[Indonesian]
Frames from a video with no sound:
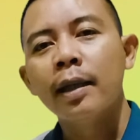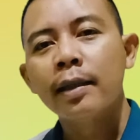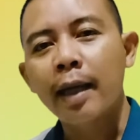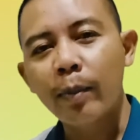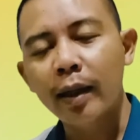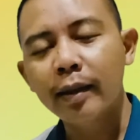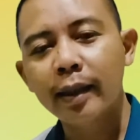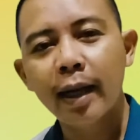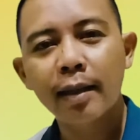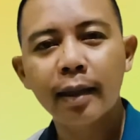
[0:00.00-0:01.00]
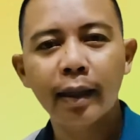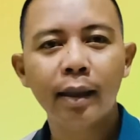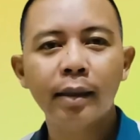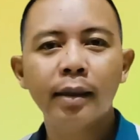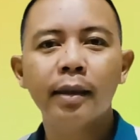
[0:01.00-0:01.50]
Sahabat
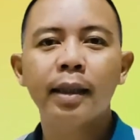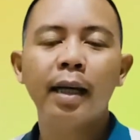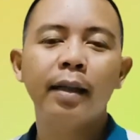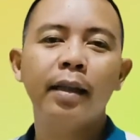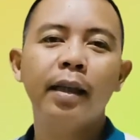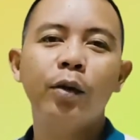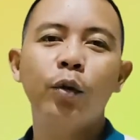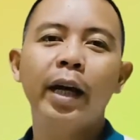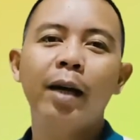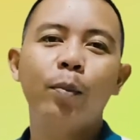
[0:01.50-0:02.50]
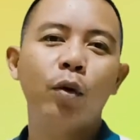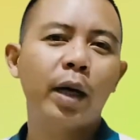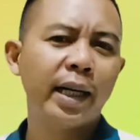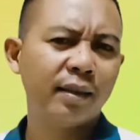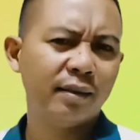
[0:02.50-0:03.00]
litigasi saat ini dunia
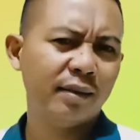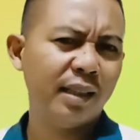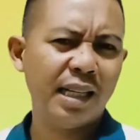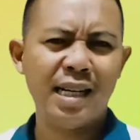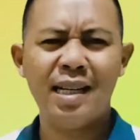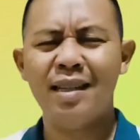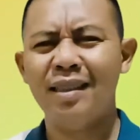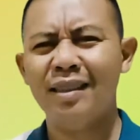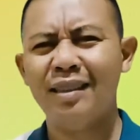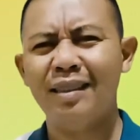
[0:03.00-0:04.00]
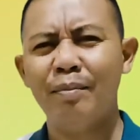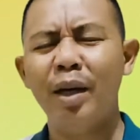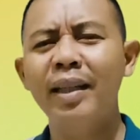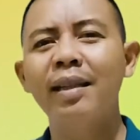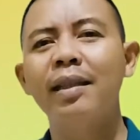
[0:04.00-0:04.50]
advokat ya
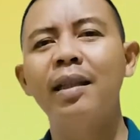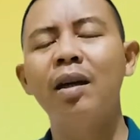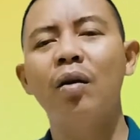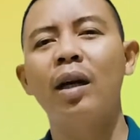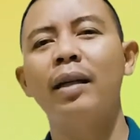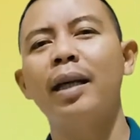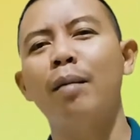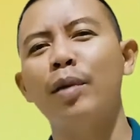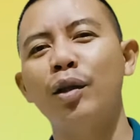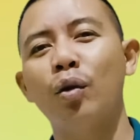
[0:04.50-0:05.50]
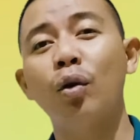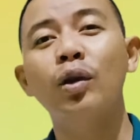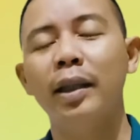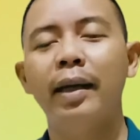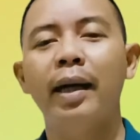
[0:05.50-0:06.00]
banyak sih orang yang
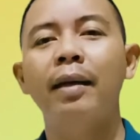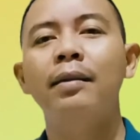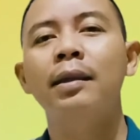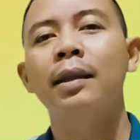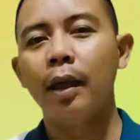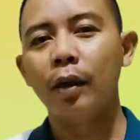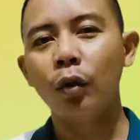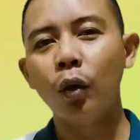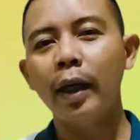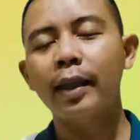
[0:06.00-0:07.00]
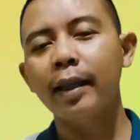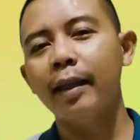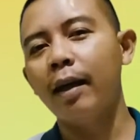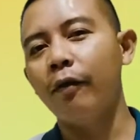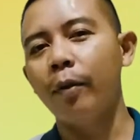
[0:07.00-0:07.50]
menyoroti ya Dulu kita
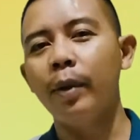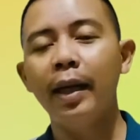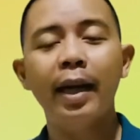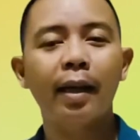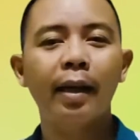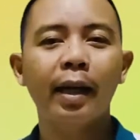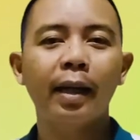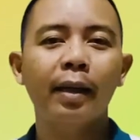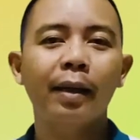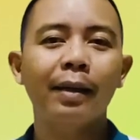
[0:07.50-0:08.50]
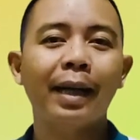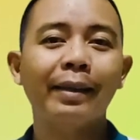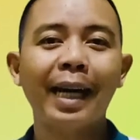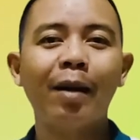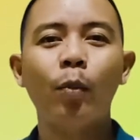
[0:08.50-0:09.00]
tidak familiar dengan
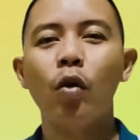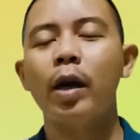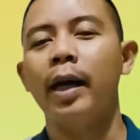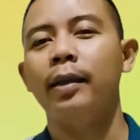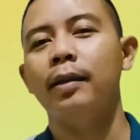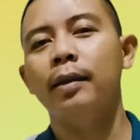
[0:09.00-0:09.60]
kata advokat.